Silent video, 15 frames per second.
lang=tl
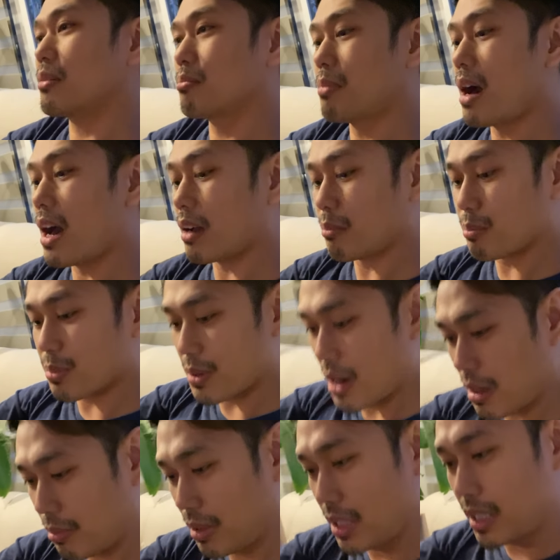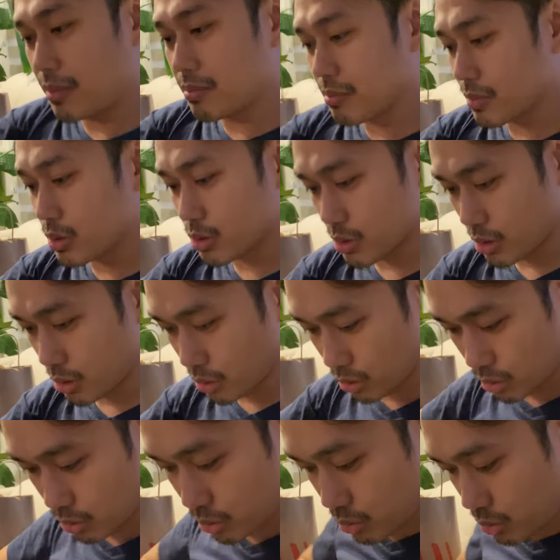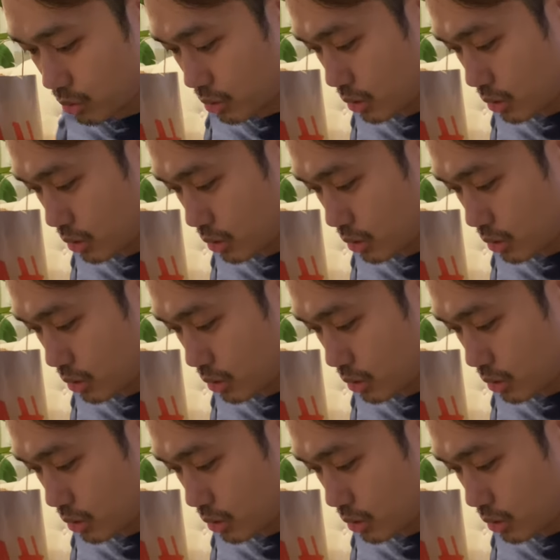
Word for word: back problem. So,